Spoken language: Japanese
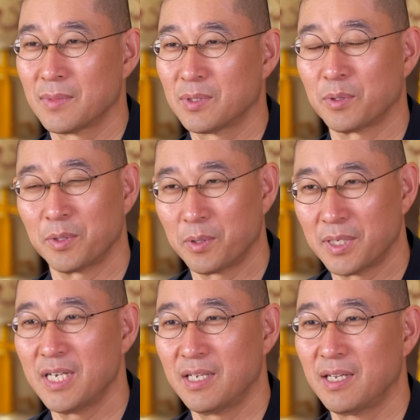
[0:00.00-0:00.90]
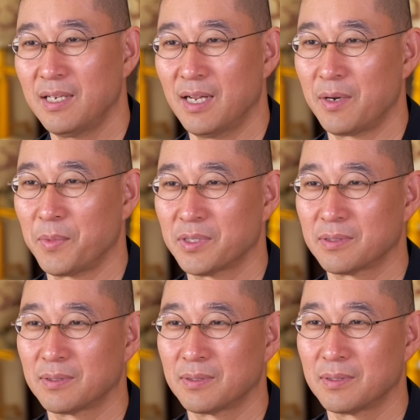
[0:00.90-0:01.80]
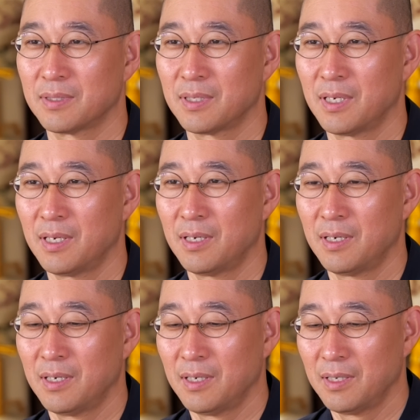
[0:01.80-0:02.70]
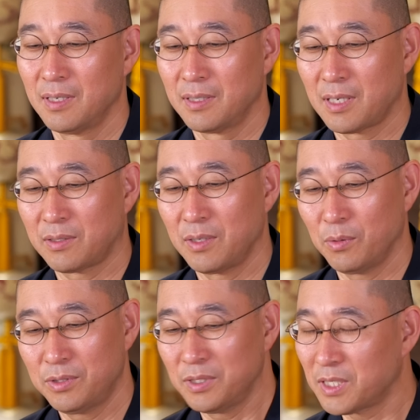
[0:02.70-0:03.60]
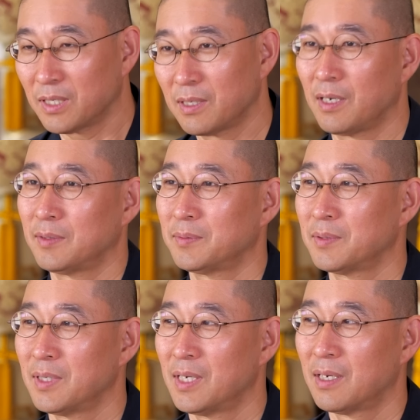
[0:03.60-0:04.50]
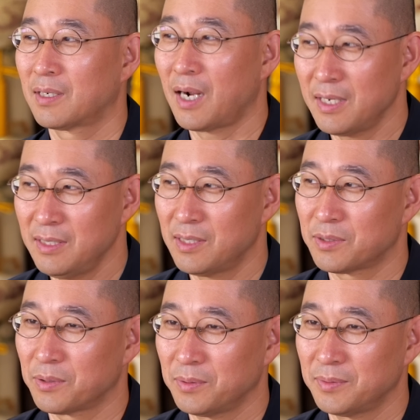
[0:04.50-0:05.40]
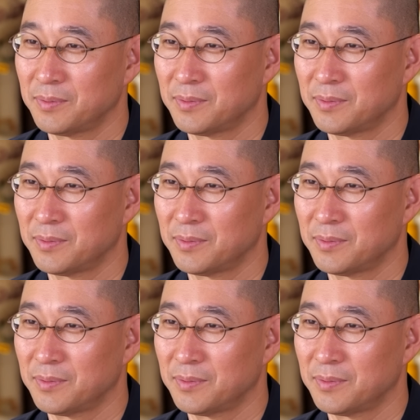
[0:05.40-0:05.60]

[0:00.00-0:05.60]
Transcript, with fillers: そのような人間になります。逆におちチーちゃんが、仮にですよ、